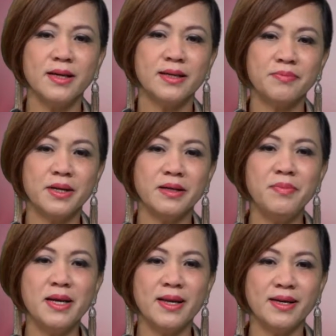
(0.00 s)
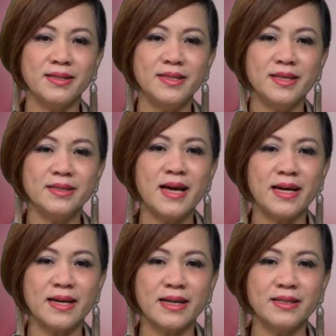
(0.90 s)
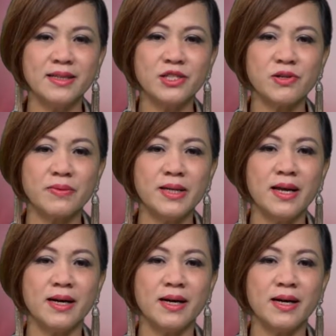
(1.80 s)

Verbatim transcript: Gặp gỡ bên lề diễn đàn an ninh Shangri-La